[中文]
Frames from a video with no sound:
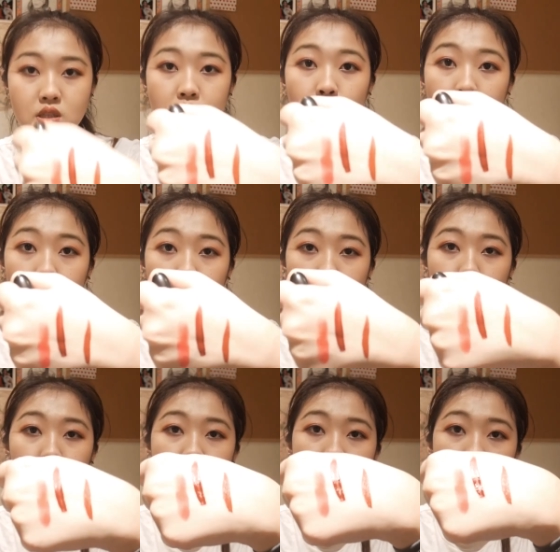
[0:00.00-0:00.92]
颜色，因会跟
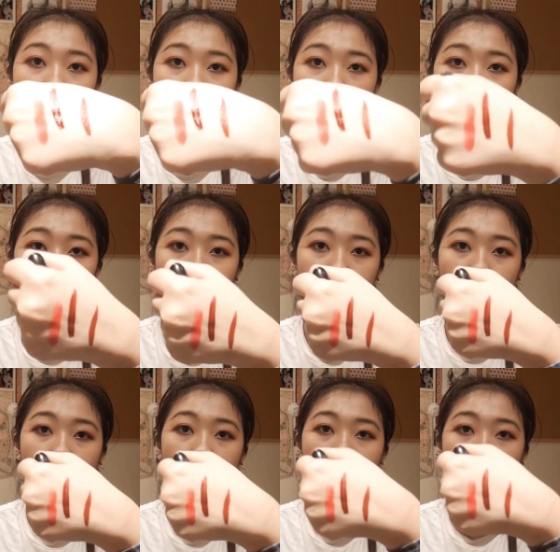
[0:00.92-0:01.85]
跟我气场不
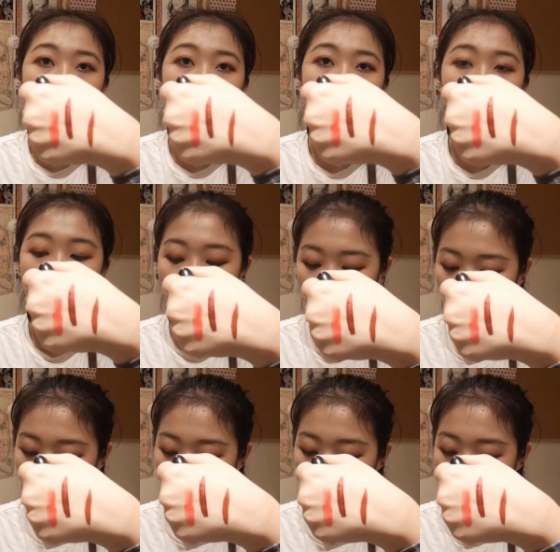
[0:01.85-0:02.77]
合。然后那天我
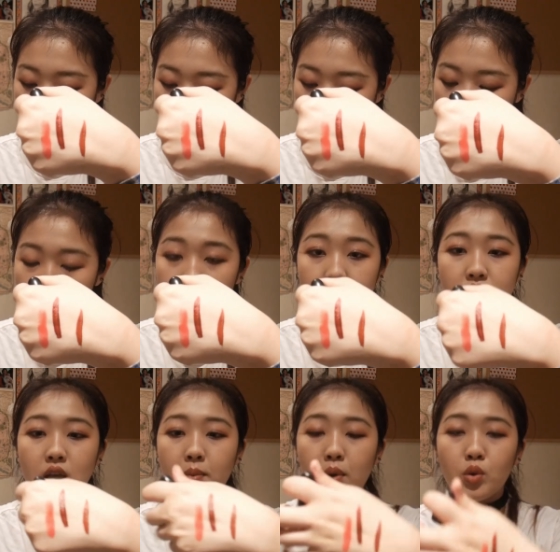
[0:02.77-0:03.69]
就说算了，我试一
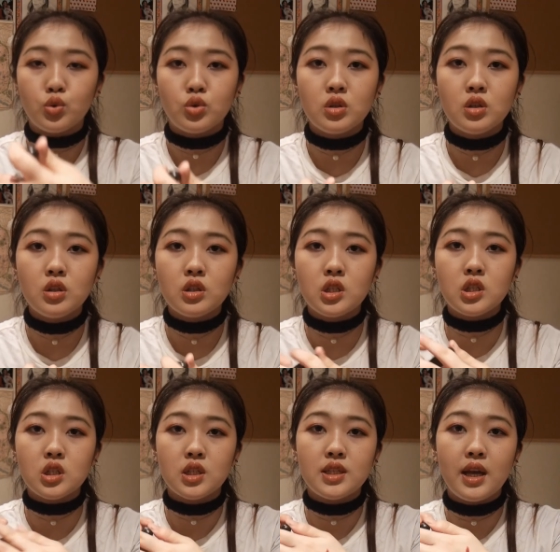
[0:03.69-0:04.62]
下吧，我觉得
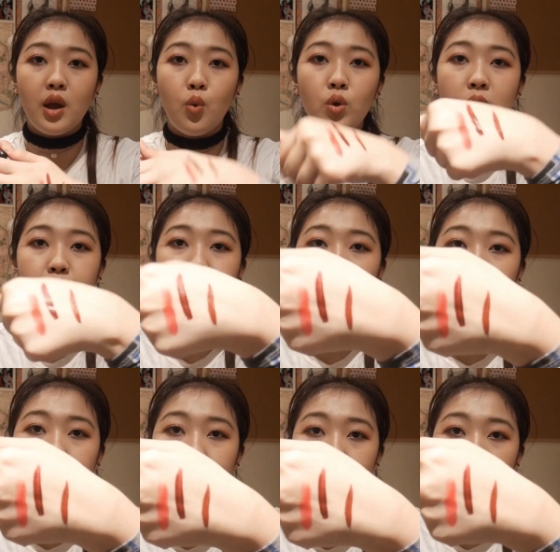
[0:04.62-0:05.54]
试一下也未必
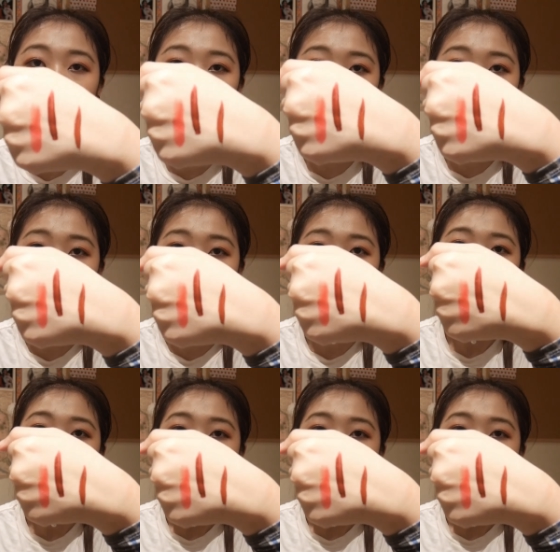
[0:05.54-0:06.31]
会真的很差。